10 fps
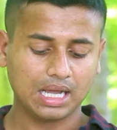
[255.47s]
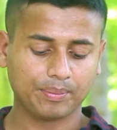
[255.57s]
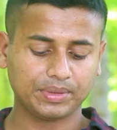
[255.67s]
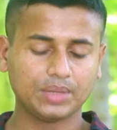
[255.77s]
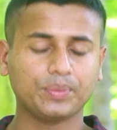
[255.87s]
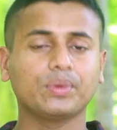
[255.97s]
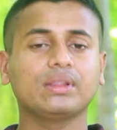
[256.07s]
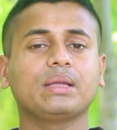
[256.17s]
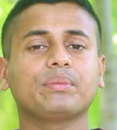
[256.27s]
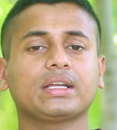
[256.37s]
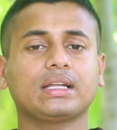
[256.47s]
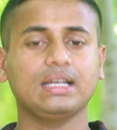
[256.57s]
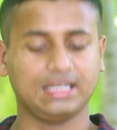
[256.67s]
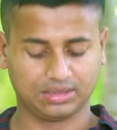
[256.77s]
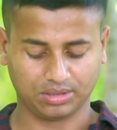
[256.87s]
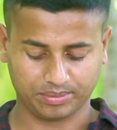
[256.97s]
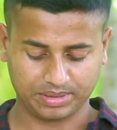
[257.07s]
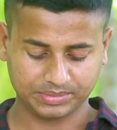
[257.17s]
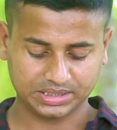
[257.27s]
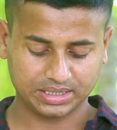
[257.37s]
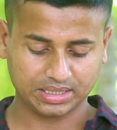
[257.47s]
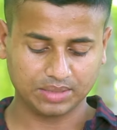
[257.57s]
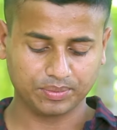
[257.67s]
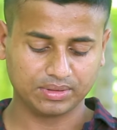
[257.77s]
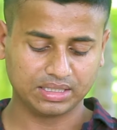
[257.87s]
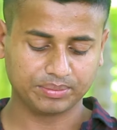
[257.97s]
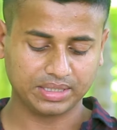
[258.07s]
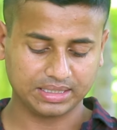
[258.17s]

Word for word: আপনাদের ফুল নেমটা এখানে লিখতে হবে আমি জাস্ট এখানে ফুল নেমটা